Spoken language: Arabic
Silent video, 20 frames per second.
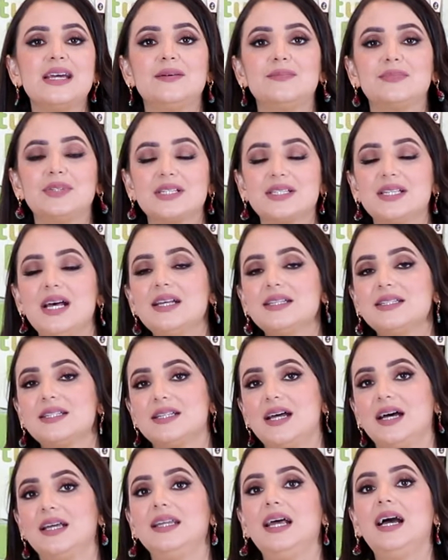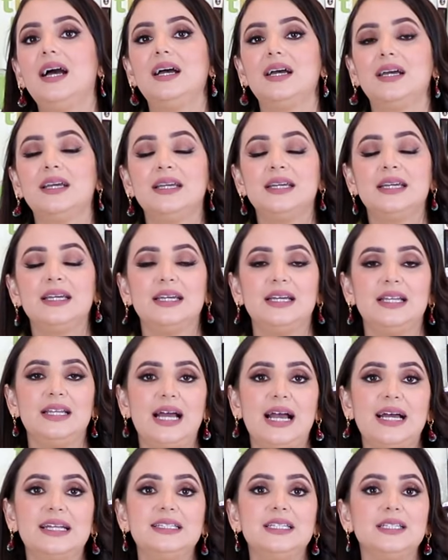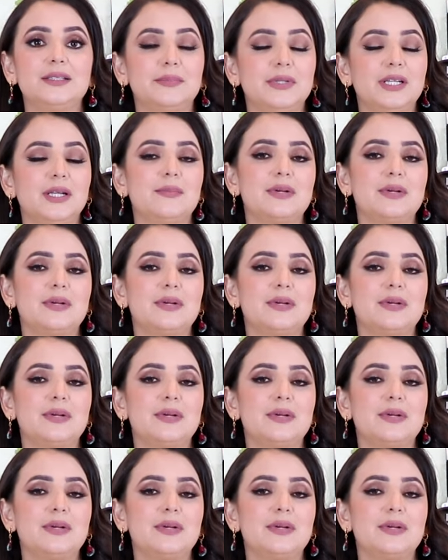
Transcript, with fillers: امتصاصنا للحديد من